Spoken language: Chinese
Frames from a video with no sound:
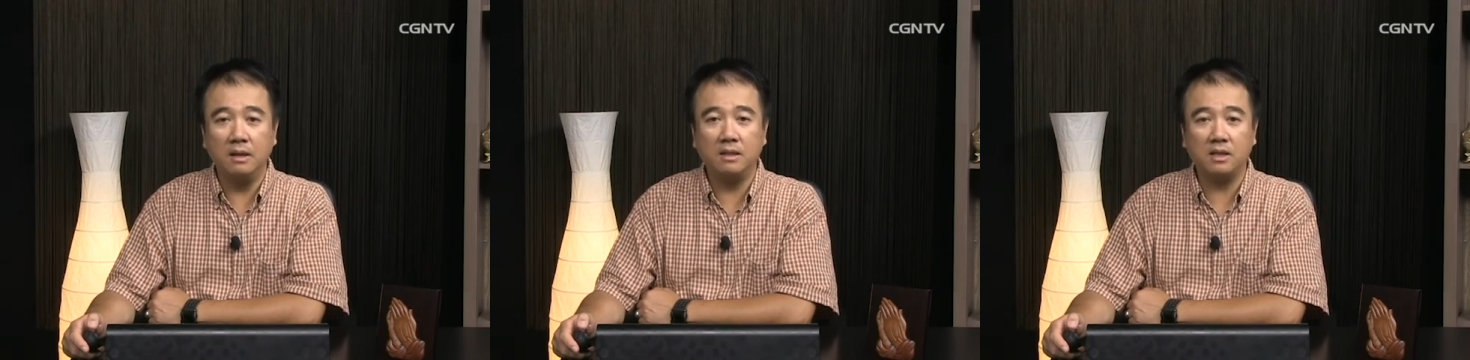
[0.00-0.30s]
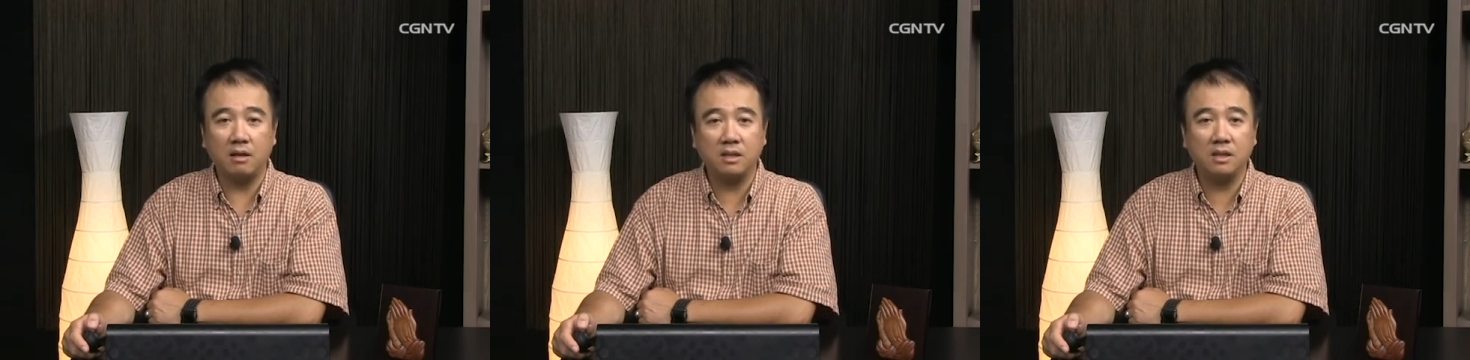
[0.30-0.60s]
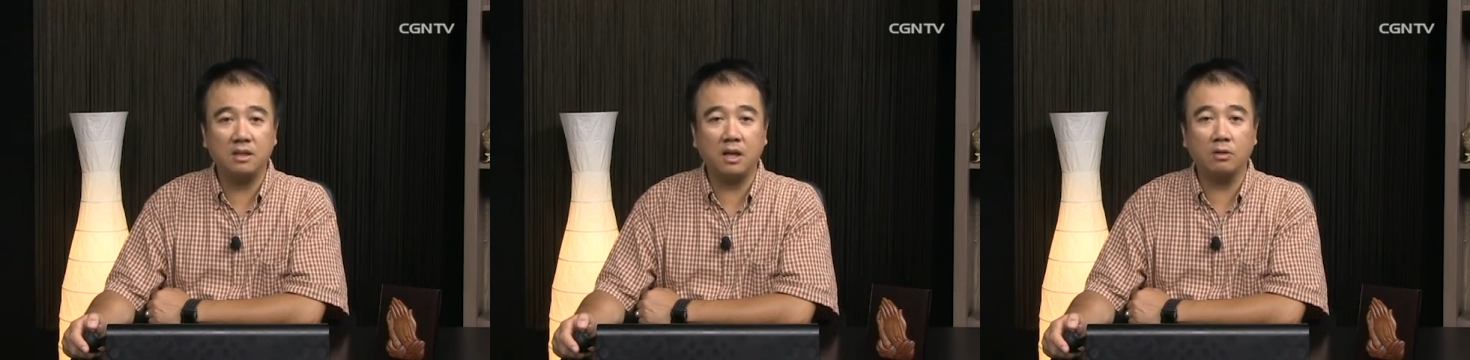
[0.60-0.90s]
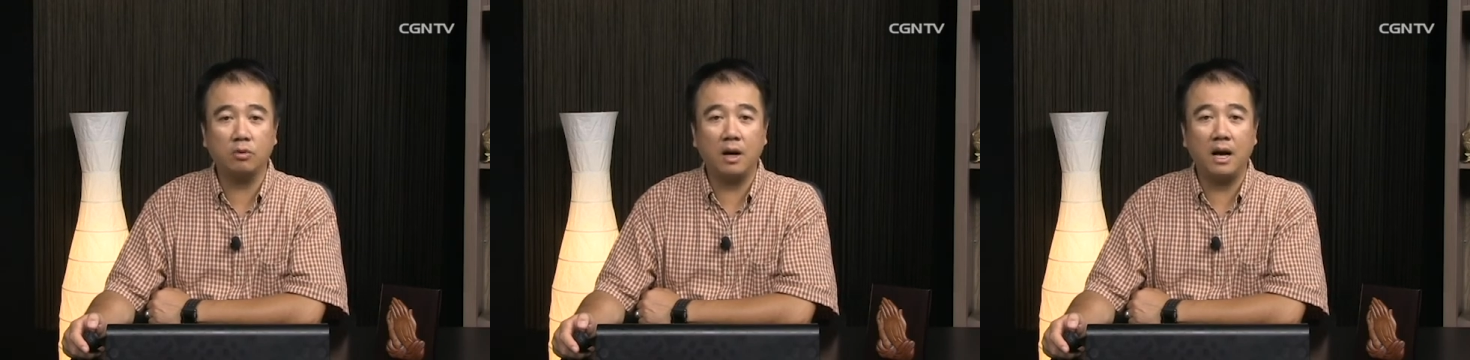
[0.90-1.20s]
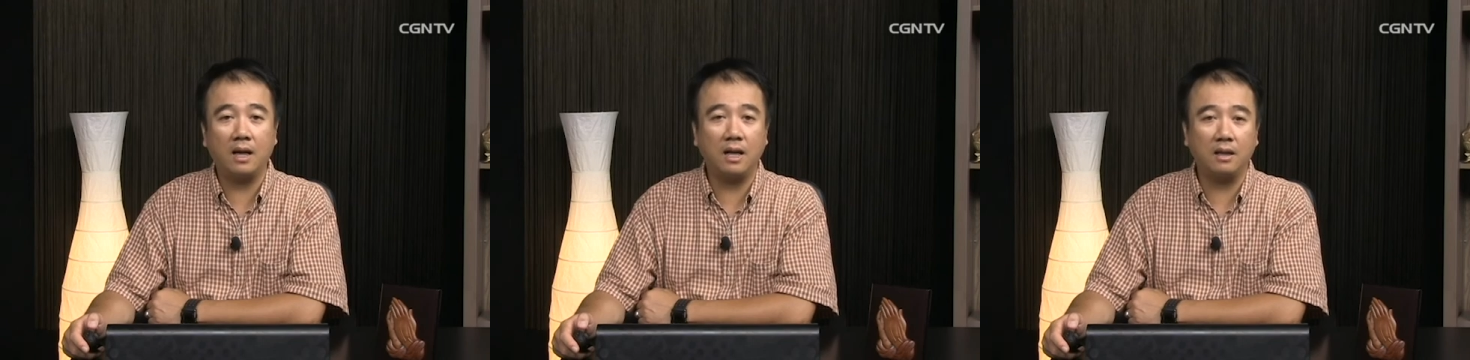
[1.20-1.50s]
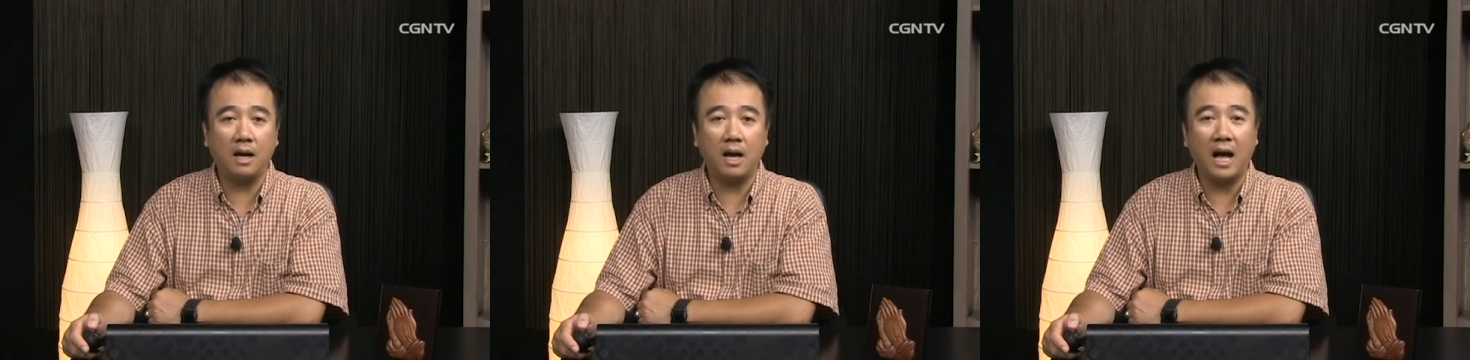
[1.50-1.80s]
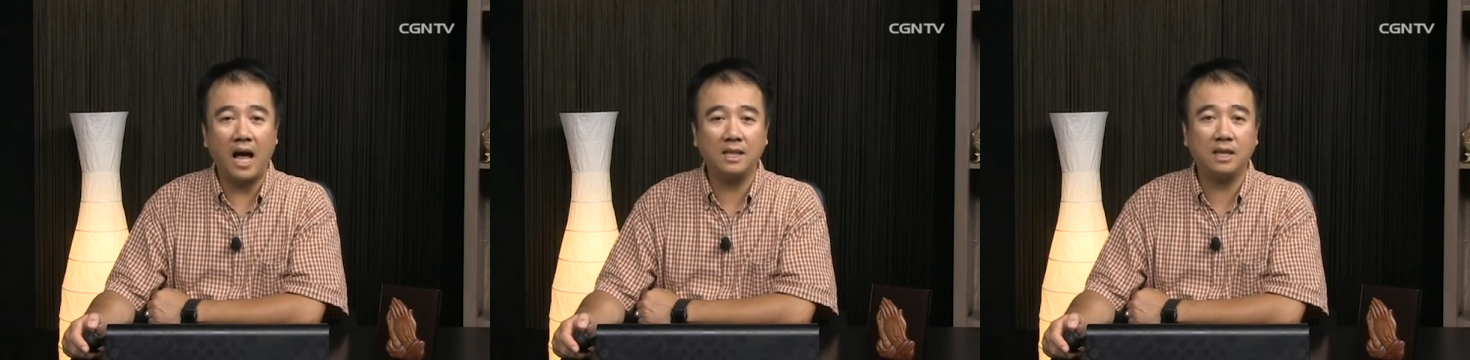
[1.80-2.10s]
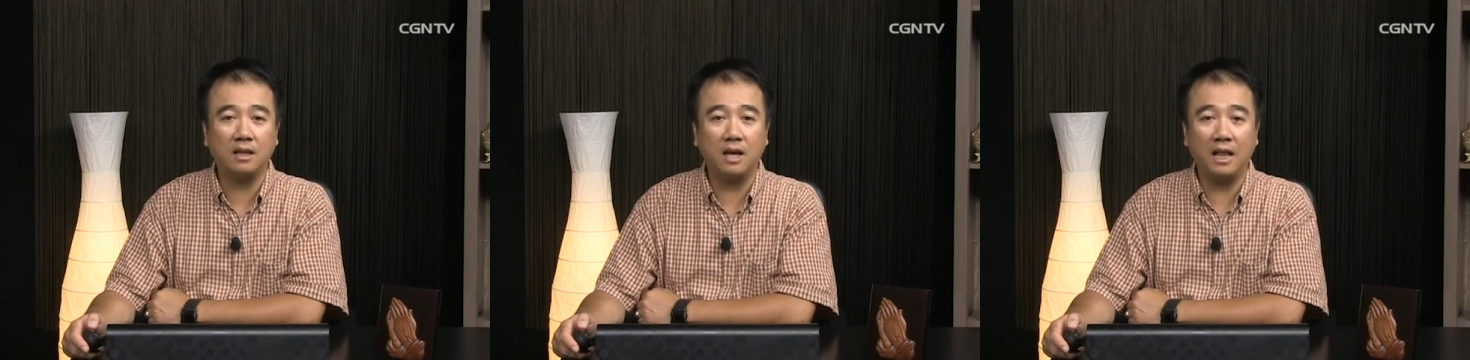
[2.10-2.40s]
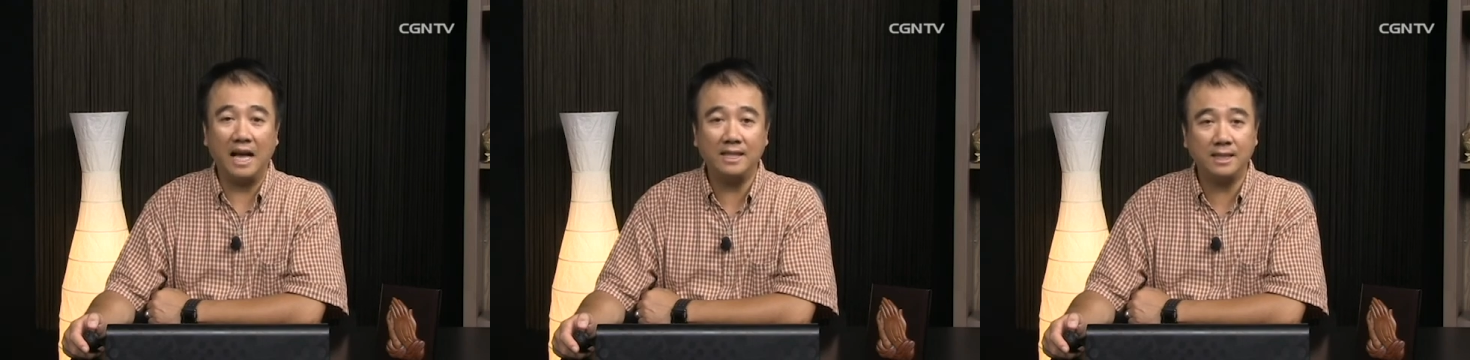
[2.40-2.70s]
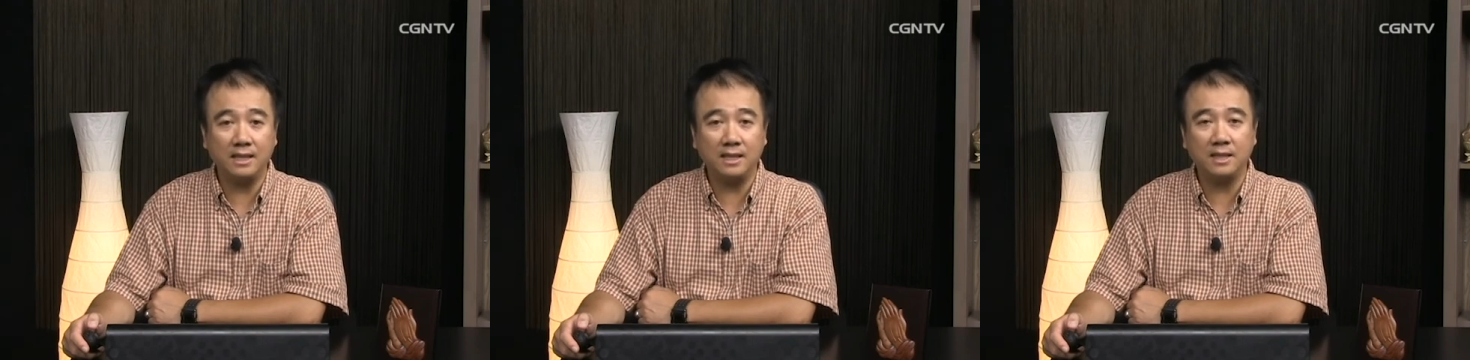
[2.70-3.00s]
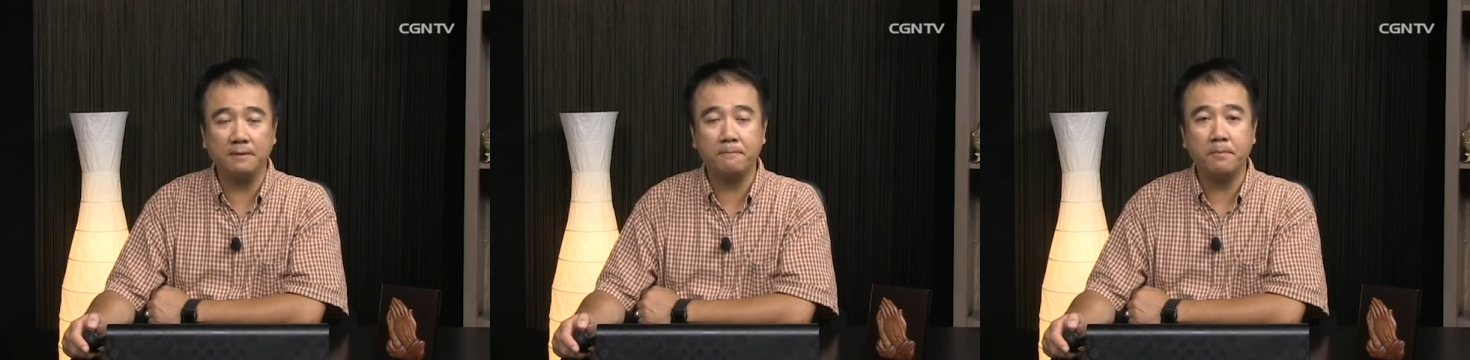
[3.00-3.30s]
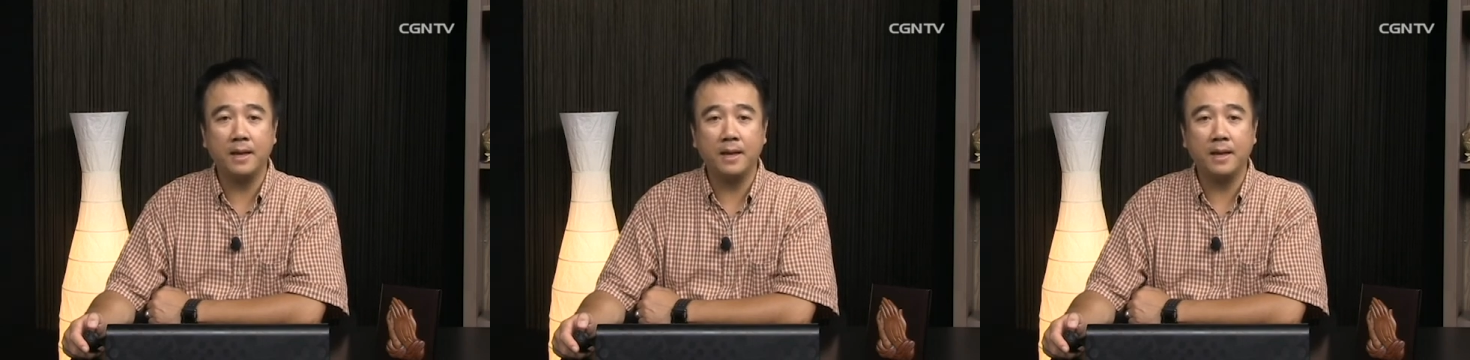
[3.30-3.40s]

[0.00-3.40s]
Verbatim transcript: 这小册子叫做哈嘎达，哈加达来进行。